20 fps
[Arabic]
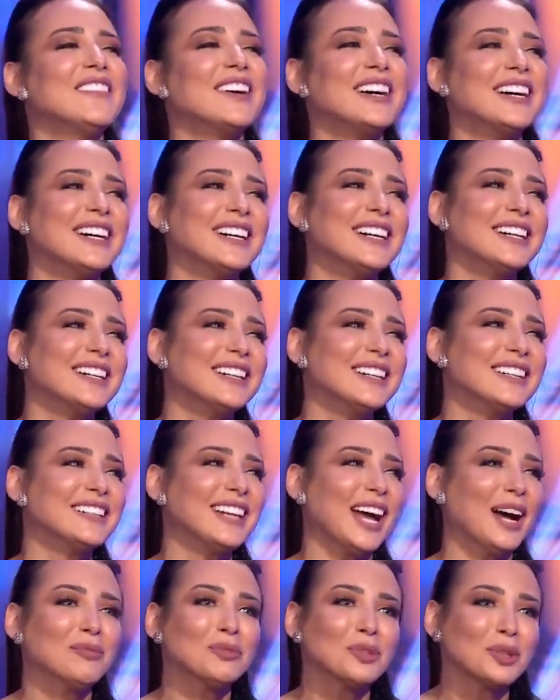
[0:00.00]

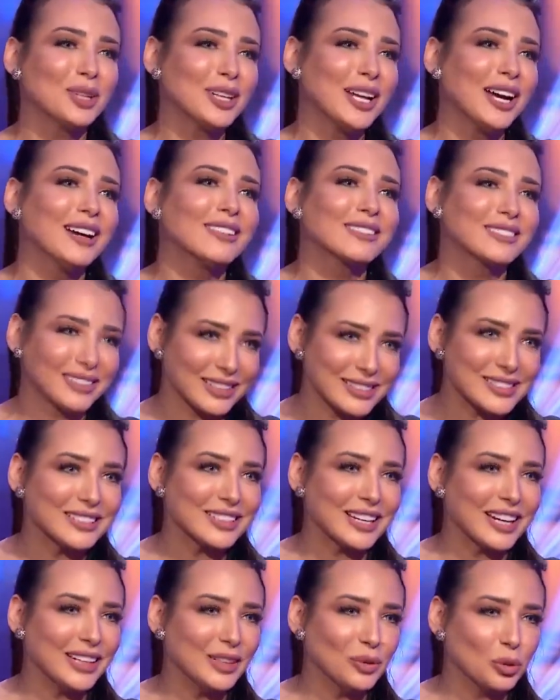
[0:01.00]
فالحمد لله
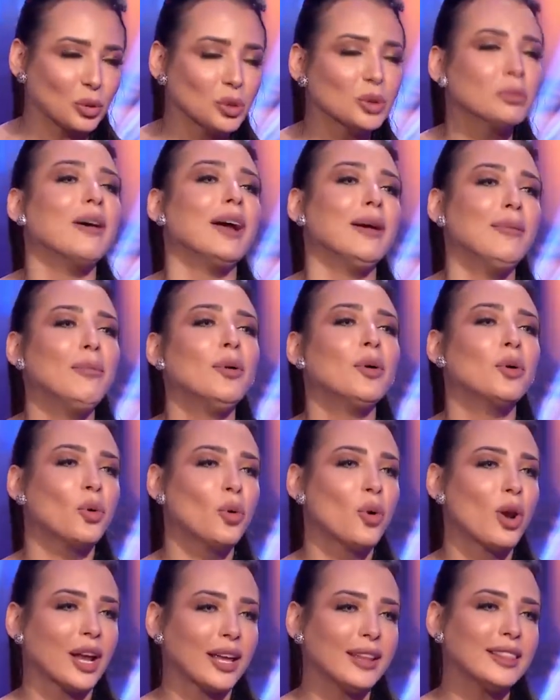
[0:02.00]
انقذني لانه كنت بحب
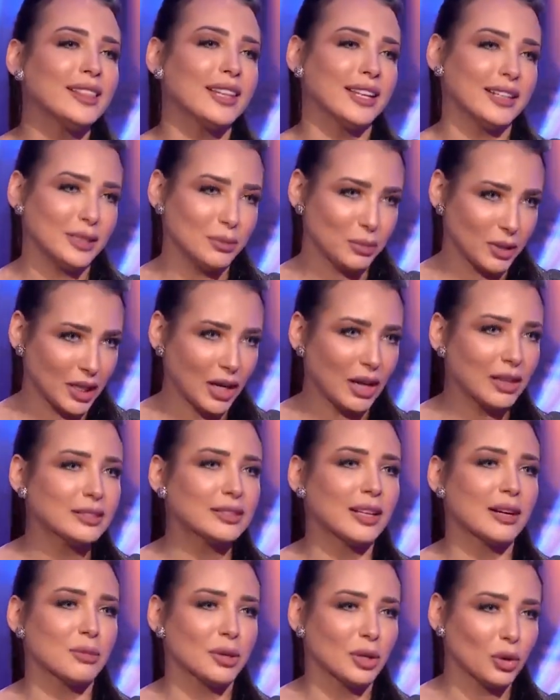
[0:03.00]
الكوره جدا يمكن
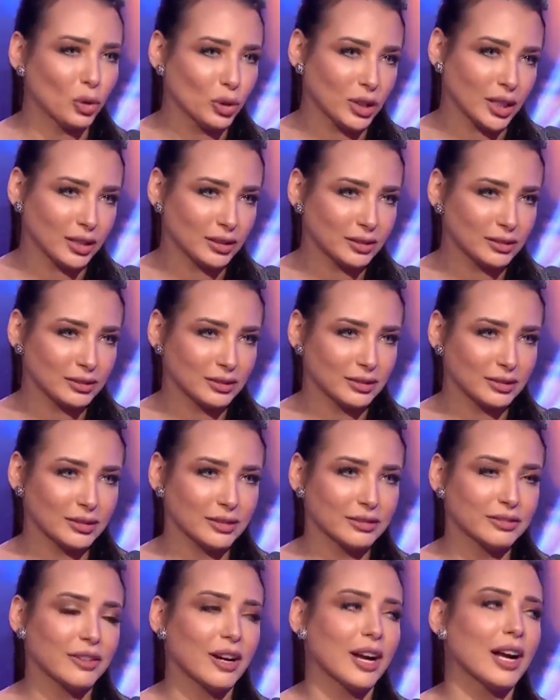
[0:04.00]
اكتر من الغنى
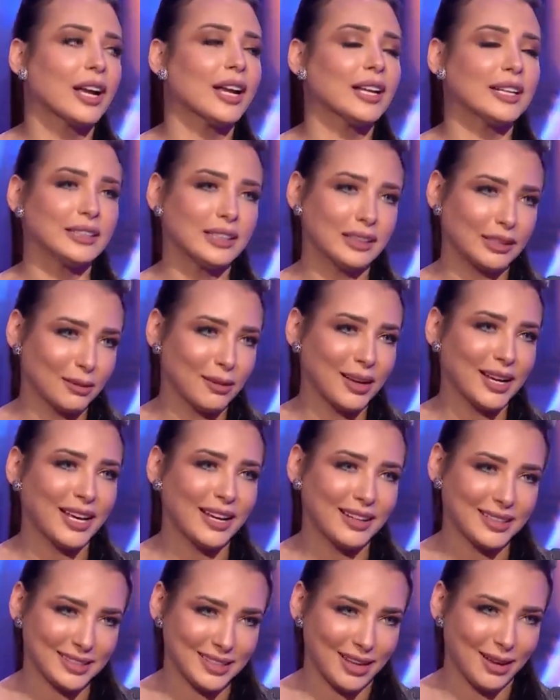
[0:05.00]
فكانت هتبقى
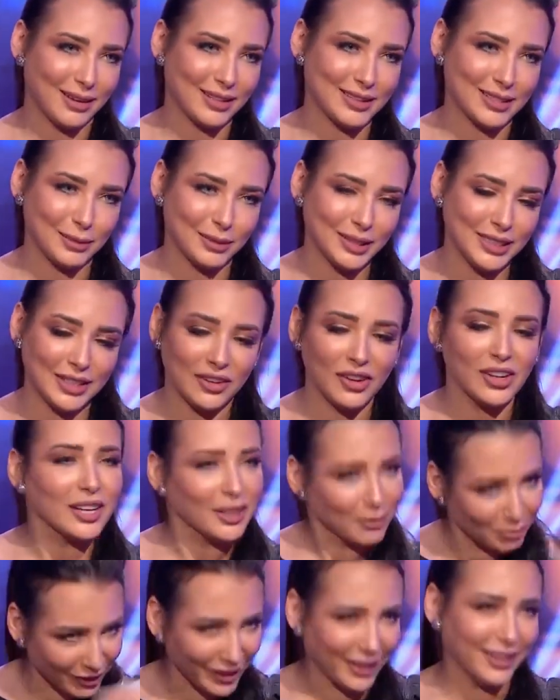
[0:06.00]
كارثه زماني
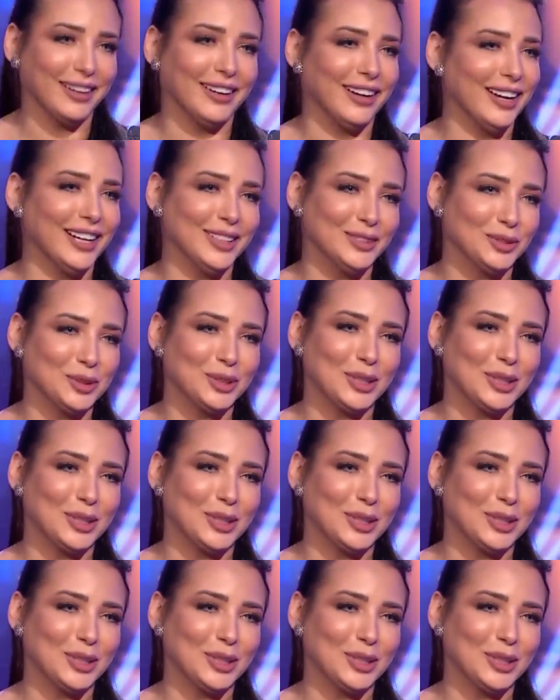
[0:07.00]
راجل فعلا قاعد